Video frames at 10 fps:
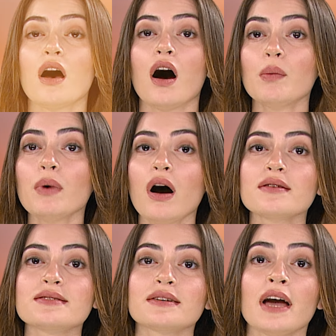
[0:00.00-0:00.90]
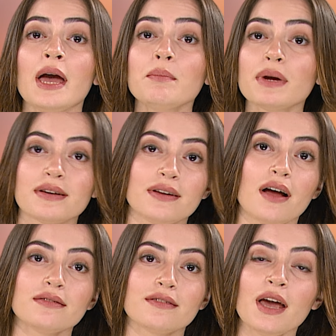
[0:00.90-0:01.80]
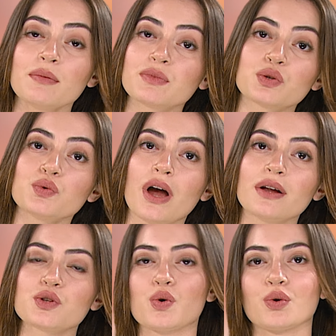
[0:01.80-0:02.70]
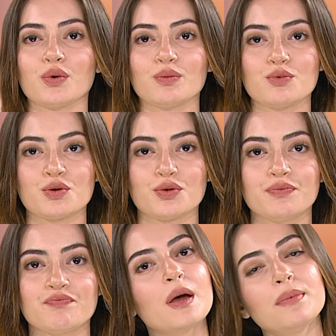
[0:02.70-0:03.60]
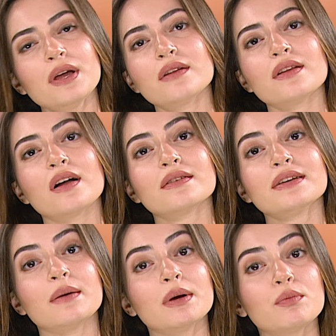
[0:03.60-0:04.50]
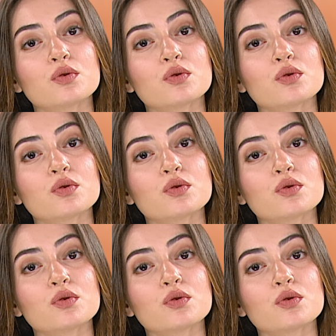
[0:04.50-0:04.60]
Ama artık hem bedenen hem de ruhen çok yorulmuştu. Bir yandan da yeme